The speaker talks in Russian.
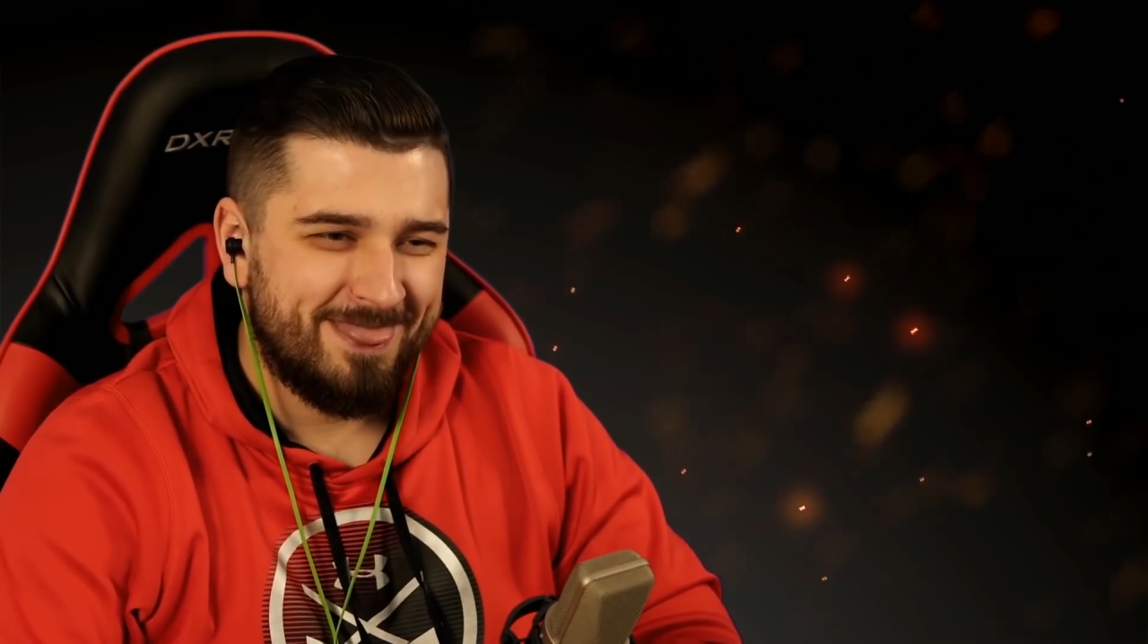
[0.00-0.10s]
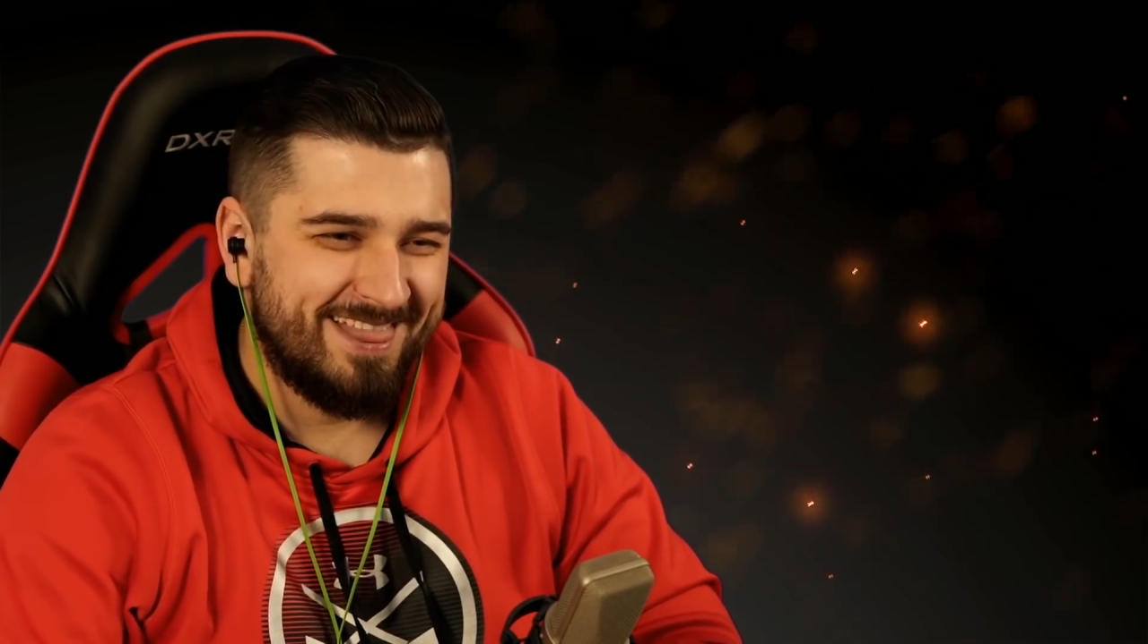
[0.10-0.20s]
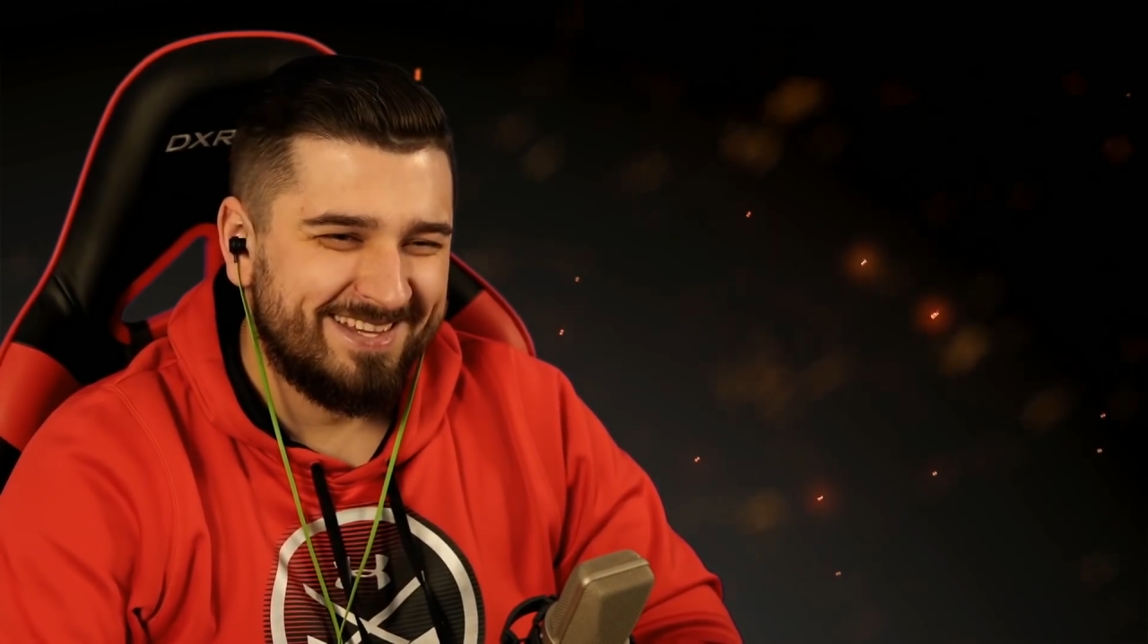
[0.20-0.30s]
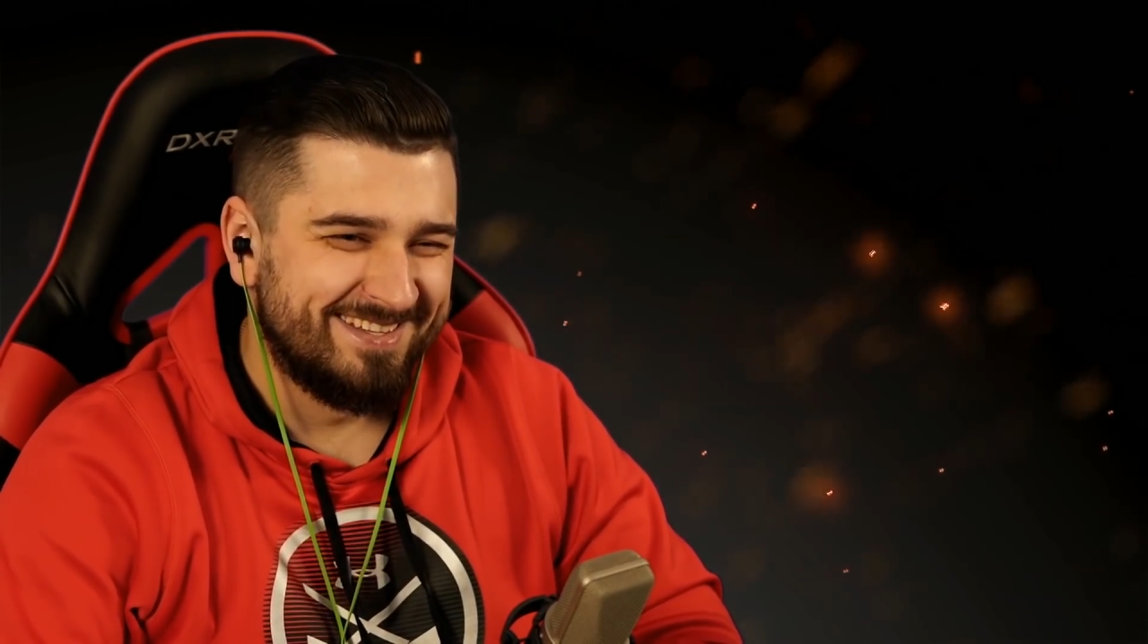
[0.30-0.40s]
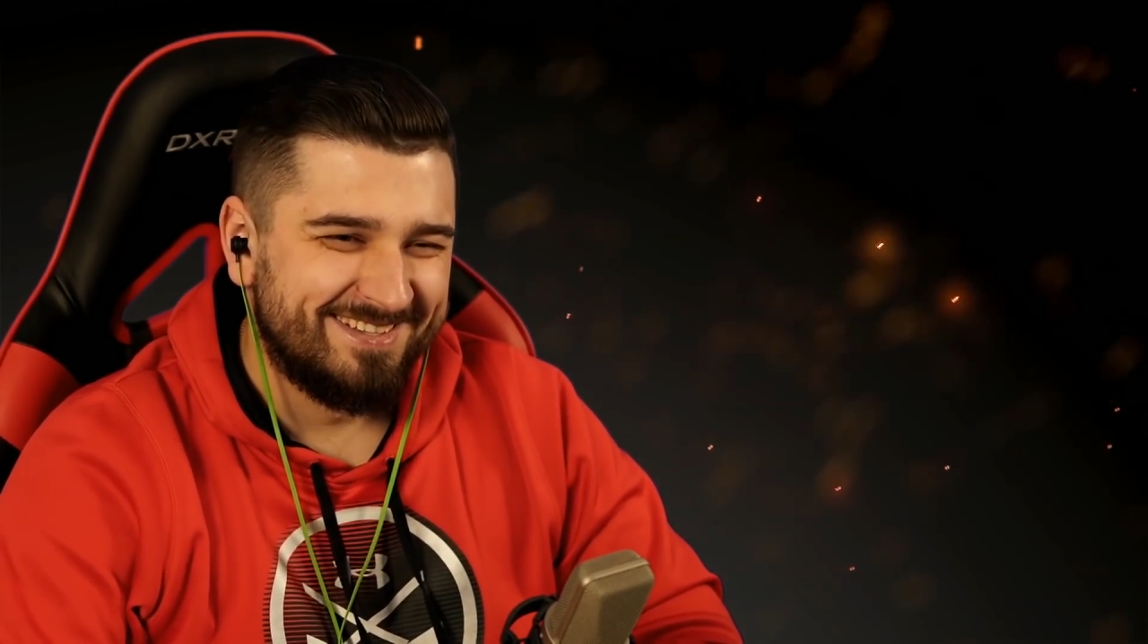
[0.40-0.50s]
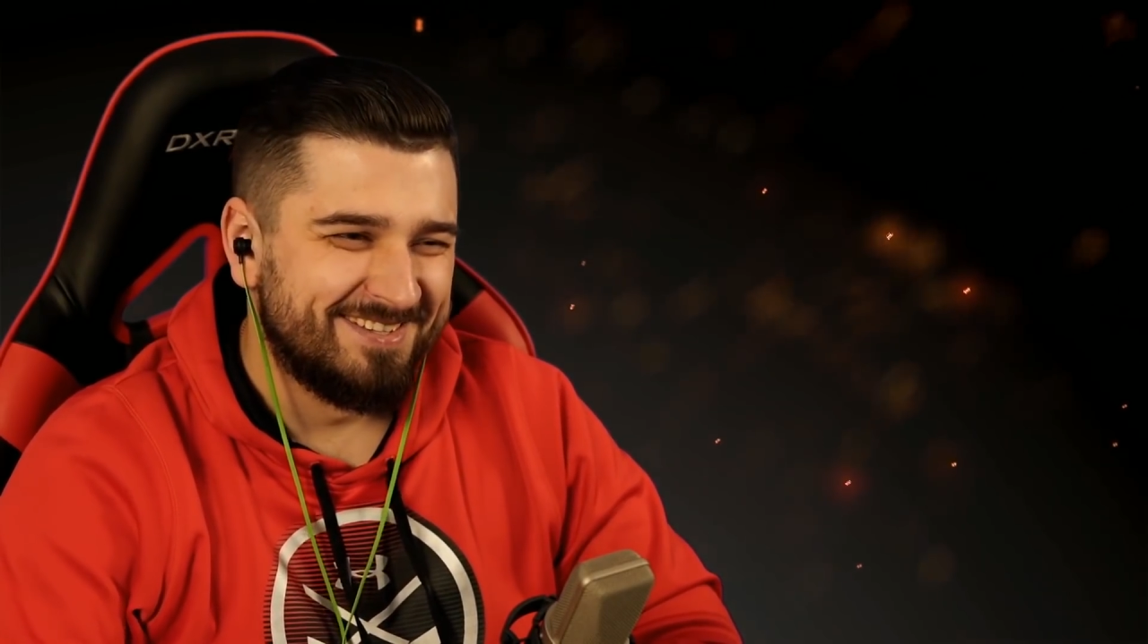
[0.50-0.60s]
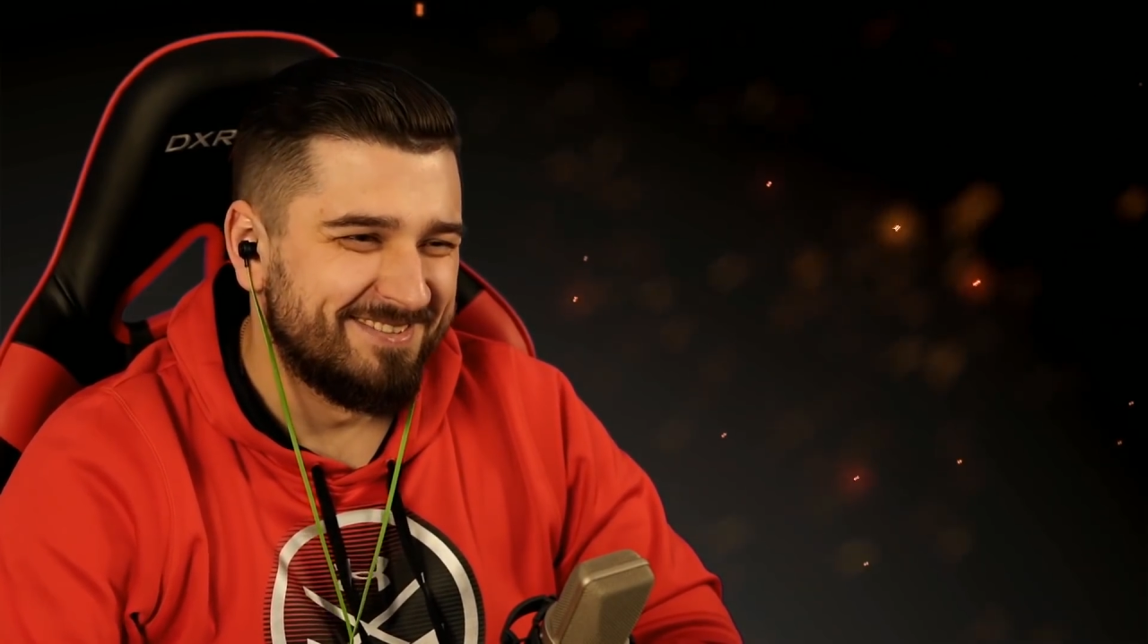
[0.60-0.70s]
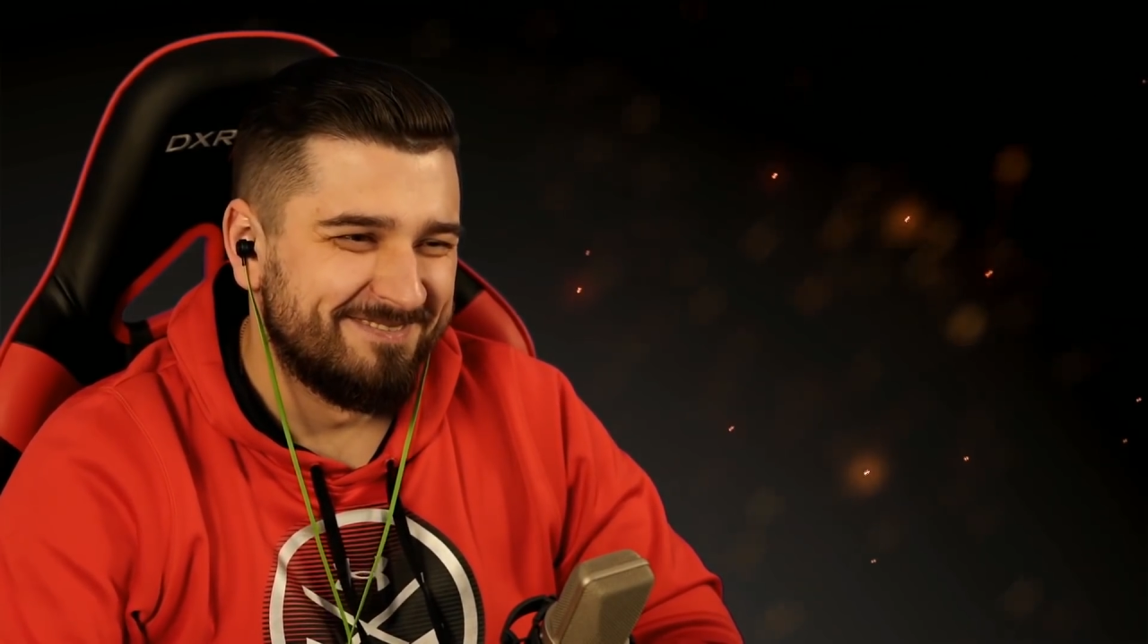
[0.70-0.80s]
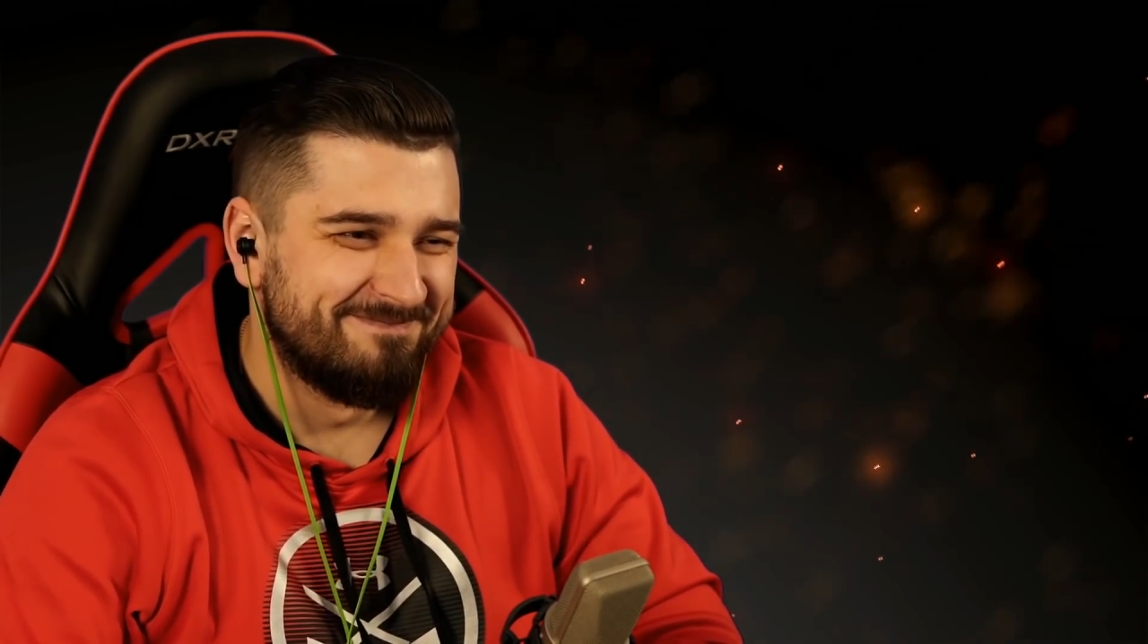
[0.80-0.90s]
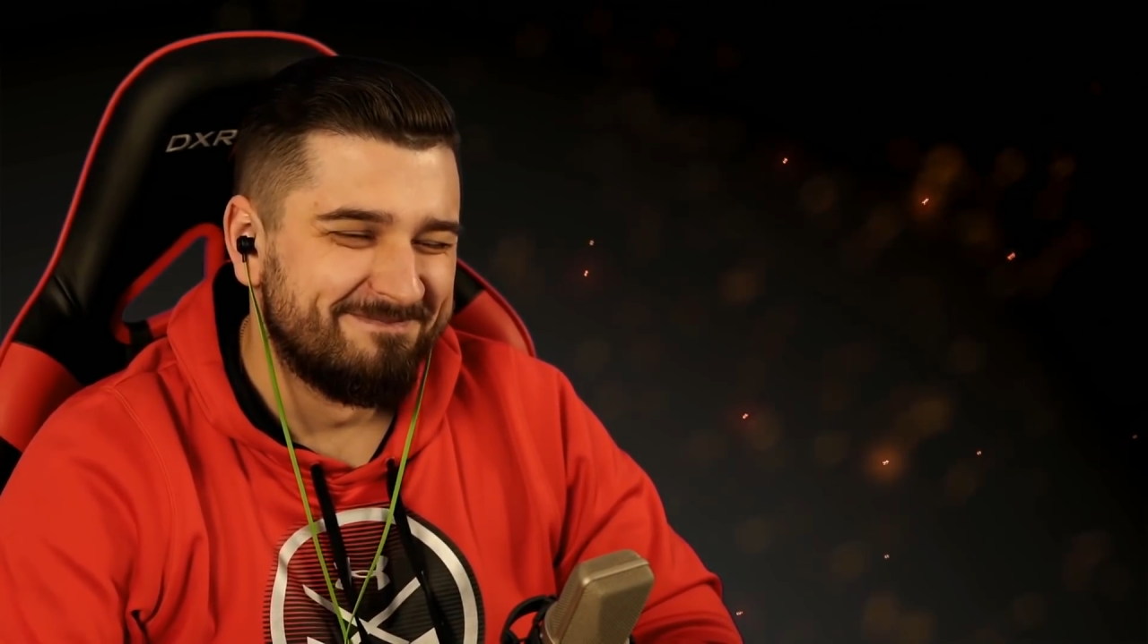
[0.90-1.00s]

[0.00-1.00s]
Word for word: Под, под себя